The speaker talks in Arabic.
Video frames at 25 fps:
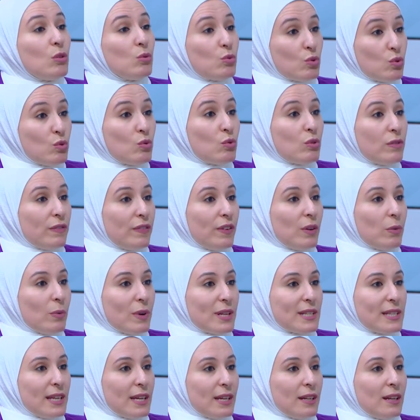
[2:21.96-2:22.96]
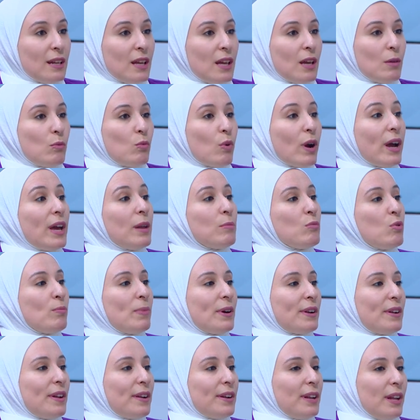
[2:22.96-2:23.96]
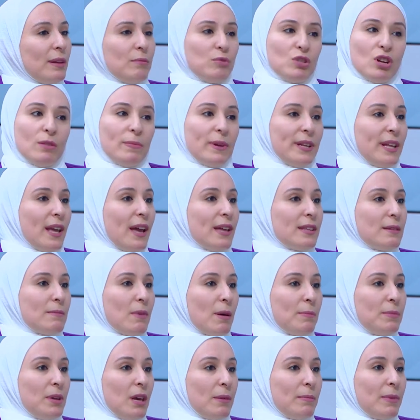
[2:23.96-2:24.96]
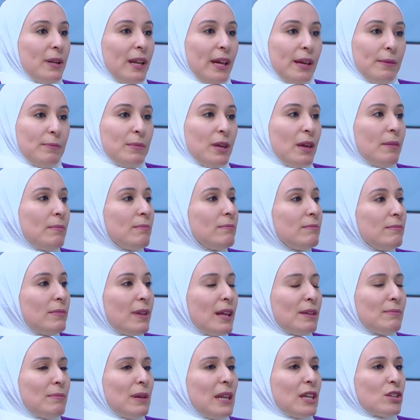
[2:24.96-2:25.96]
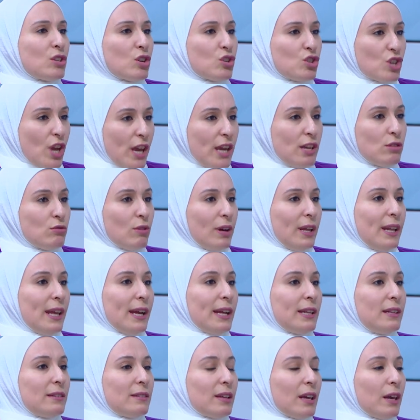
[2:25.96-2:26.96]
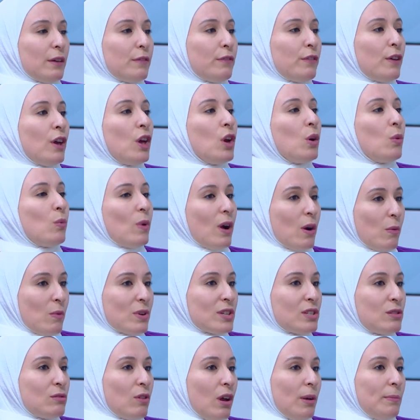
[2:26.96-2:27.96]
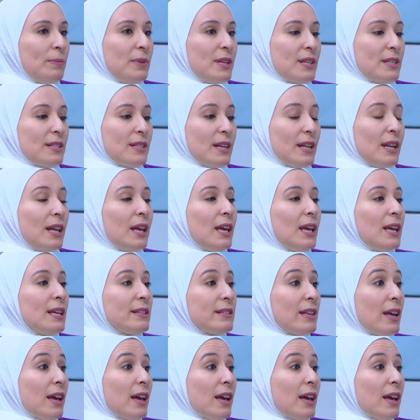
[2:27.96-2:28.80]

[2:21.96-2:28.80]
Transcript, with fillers: نزول في الوزن وغير مبرر يعني مش البني ادم عم بيعمل حميه بلشت شهيته على الاكل تخف ووزنه عم بينزل مم.